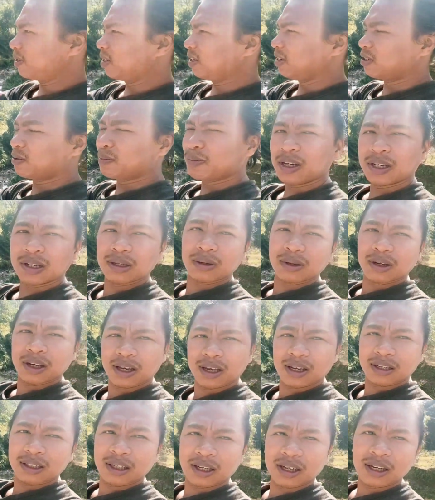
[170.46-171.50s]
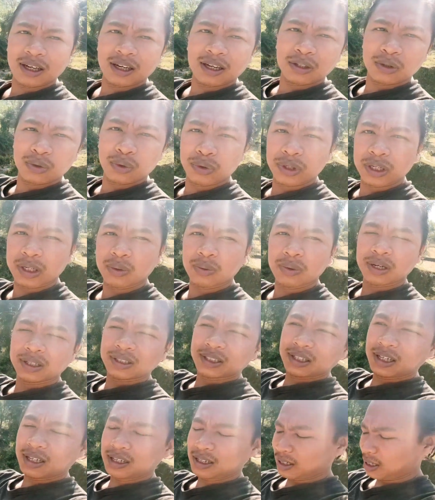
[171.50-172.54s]
ब्रिज में एक शूटिंग
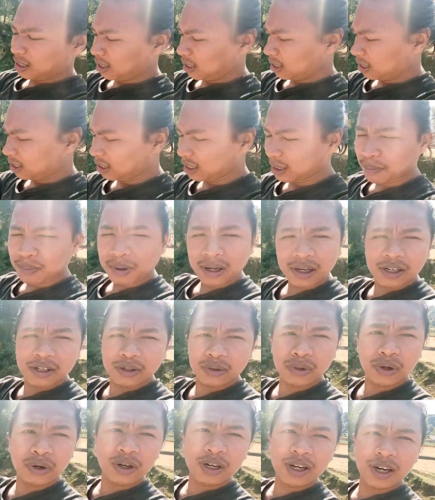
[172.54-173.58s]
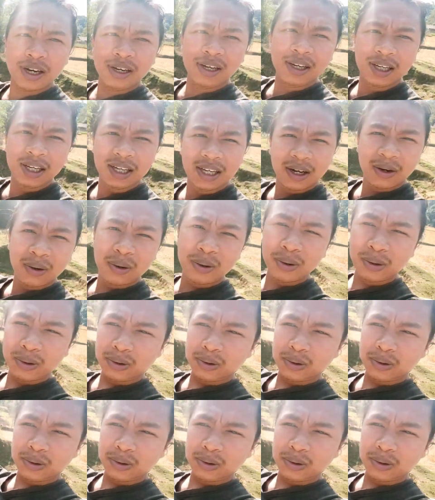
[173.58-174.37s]
हुआ था नेपाली सॉन्ग का और